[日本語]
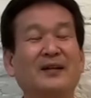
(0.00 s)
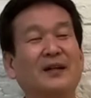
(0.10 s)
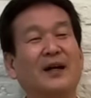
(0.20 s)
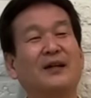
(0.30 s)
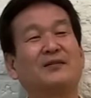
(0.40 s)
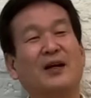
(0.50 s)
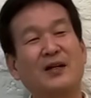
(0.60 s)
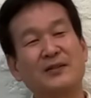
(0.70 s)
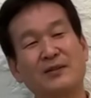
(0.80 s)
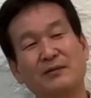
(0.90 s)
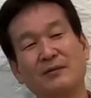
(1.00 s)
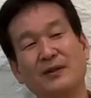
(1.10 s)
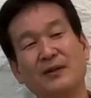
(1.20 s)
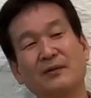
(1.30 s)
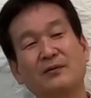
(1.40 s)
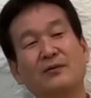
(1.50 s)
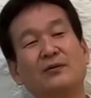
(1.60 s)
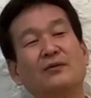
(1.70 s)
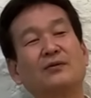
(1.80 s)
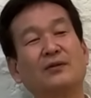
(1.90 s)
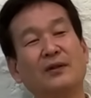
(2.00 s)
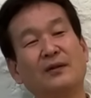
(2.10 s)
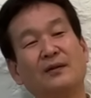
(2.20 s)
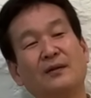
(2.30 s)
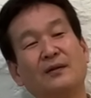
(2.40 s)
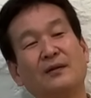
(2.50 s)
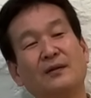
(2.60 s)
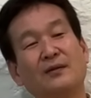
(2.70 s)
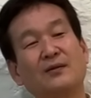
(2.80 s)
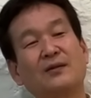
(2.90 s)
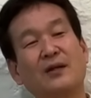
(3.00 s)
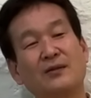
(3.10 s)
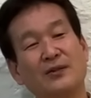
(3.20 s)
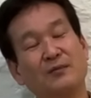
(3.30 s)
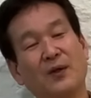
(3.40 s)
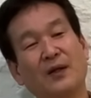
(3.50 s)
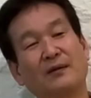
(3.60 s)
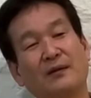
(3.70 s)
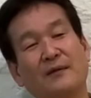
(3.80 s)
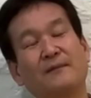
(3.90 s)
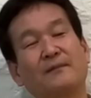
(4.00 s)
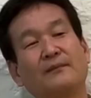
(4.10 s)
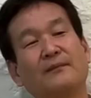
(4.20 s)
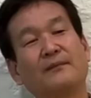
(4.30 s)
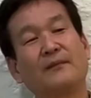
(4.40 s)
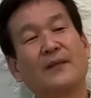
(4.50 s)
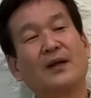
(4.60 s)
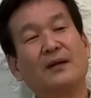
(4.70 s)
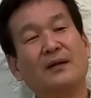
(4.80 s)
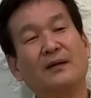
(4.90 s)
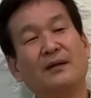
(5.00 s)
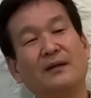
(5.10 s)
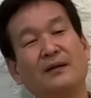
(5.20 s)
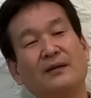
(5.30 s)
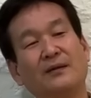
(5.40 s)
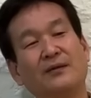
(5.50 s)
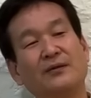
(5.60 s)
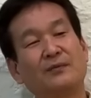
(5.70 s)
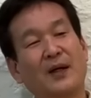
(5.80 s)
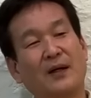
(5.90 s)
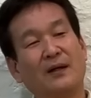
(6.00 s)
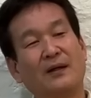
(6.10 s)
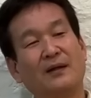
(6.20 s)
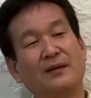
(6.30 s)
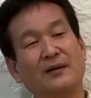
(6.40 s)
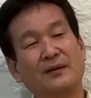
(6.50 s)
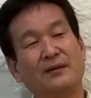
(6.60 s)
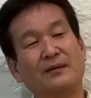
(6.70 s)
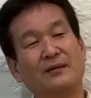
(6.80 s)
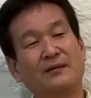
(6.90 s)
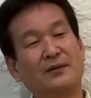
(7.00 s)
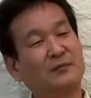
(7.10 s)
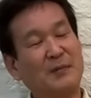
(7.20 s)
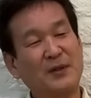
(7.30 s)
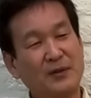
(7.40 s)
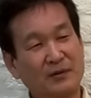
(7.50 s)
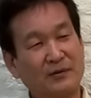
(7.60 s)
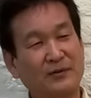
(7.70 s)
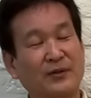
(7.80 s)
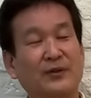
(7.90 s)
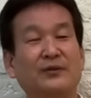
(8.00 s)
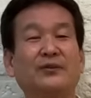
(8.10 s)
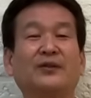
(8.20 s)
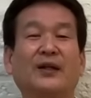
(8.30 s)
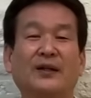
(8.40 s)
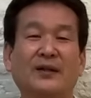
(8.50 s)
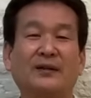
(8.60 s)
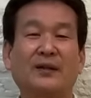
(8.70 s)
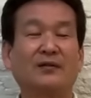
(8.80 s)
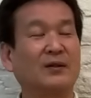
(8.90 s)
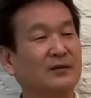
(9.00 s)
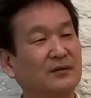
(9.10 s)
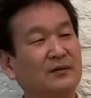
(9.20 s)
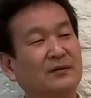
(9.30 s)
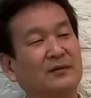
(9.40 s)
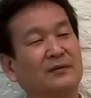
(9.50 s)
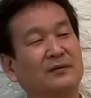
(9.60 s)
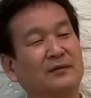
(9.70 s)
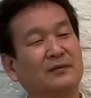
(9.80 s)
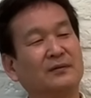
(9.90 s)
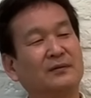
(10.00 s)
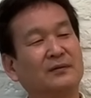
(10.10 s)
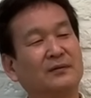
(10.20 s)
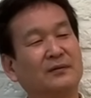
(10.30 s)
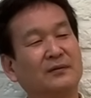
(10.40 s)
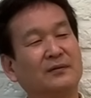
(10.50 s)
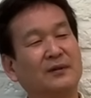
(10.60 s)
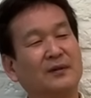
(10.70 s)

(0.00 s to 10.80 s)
ああいうのが走ってるんで、そういうので。ノスタルジーもあって、えー、キューバに車見に行くっていうようなね、なんとなくうん、